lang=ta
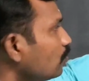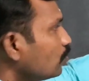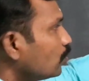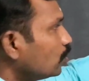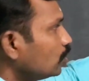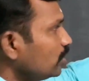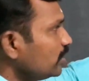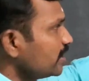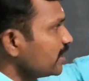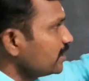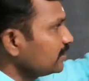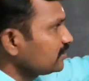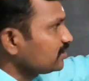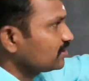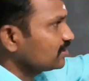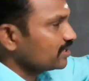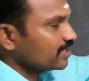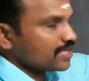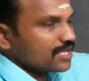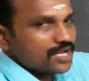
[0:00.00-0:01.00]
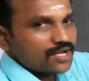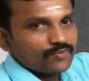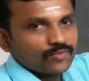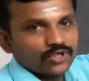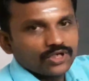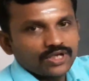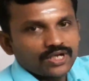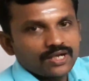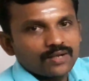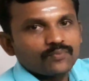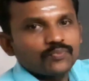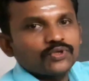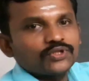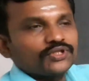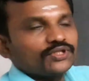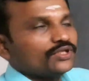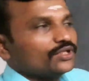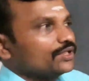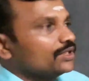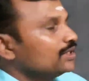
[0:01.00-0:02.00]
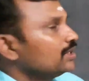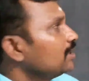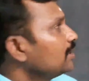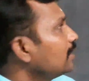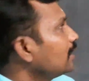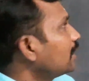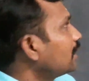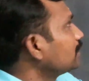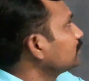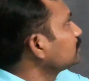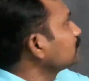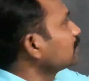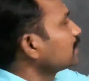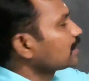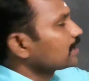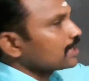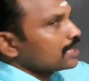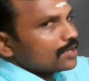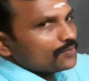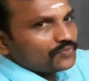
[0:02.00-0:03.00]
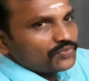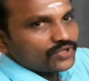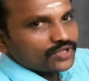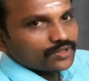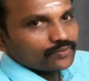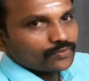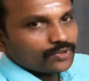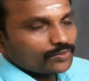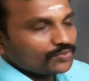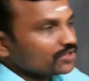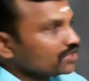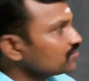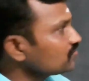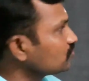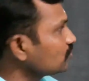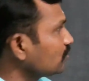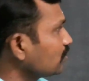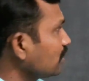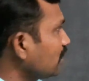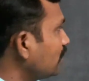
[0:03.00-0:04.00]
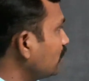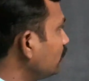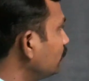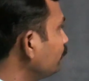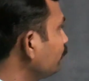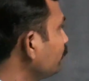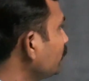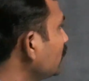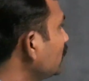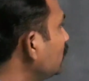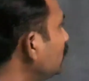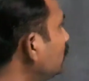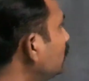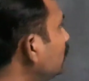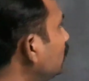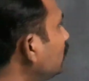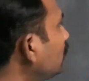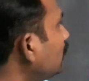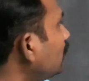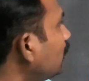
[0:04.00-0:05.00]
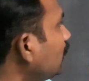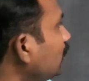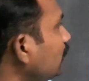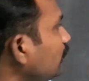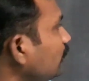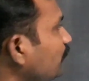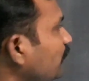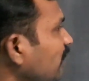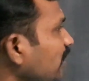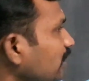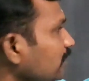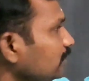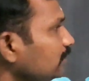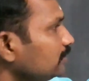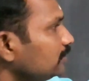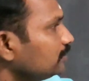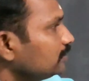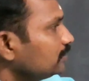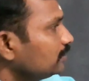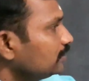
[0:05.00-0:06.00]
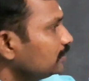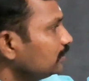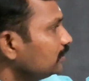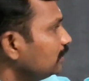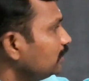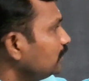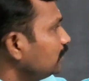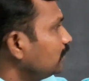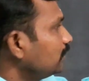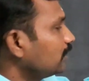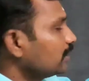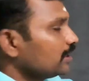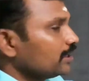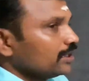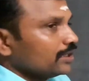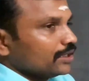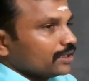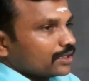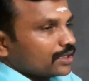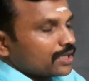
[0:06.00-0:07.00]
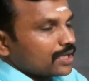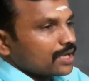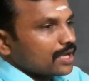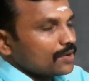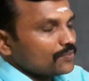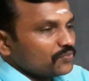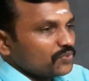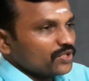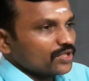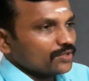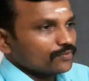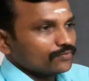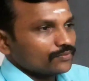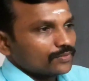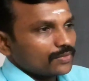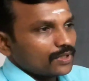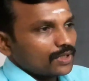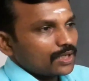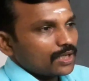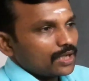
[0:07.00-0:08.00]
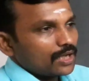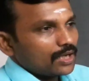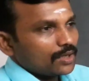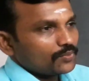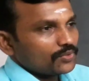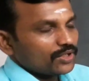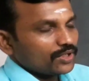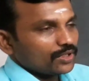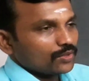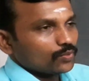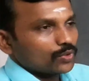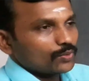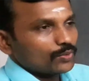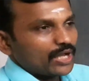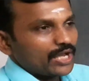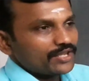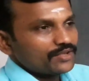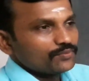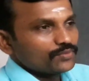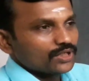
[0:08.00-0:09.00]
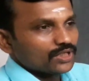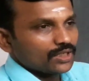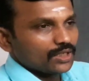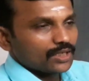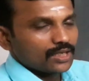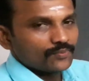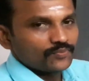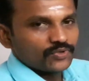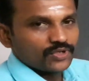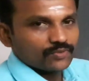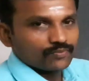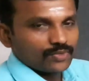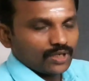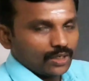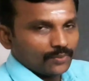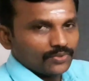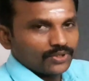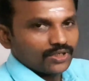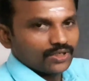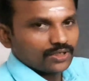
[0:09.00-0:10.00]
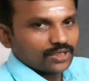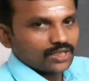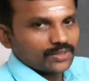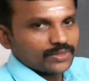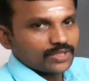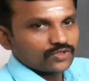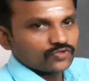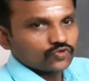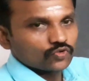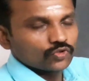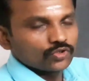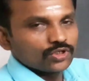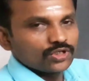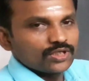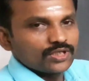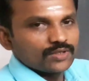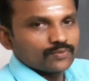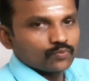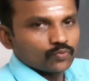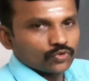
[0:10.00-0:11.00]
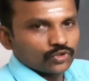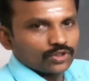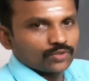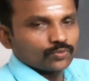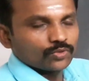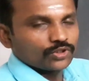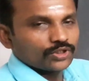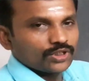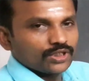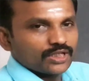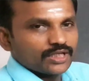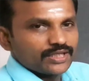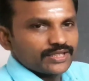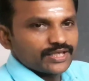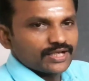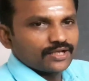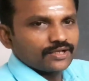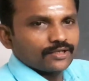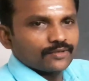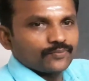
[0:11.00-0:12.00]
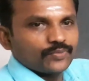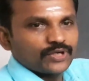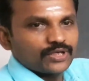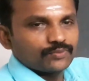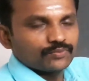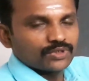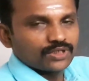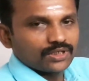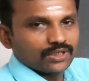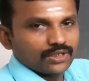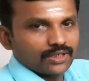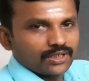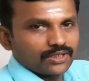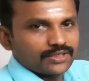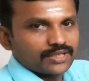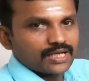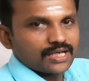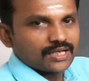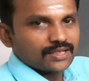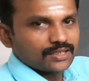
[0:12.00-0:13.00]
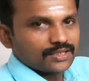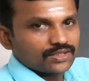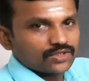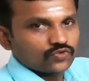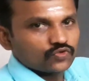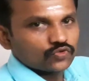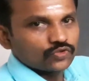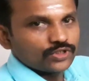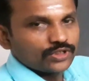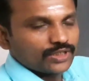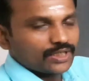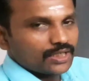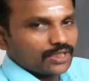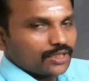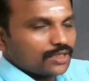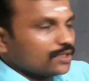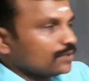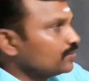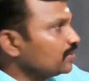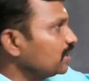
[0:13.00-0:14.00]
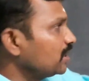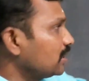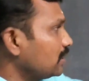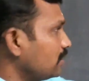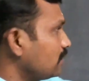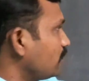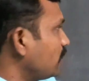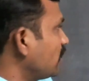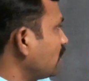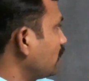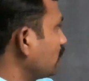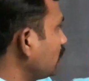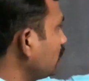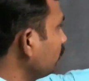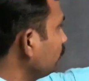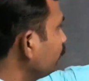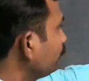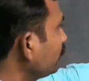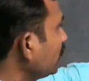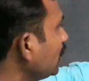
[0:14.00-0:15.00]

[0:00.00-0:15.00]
மொழியை சிதையாமல் காப்பது அதுதான் காப்பியம் அப்படின்னு சொல்கிறாங்க இப்போ இந்த காப்பியம் அப்படின்னு நம்ம ஐம்பெரும் காப்பியம் அப்படின்ற அந்த சொல்லு முதன் முதல்ல எங்கே பயன்பட்டிருக்கு யார் அதை சொல்லியிருக்காங்க அப்படின்றத பார்க்கலாம்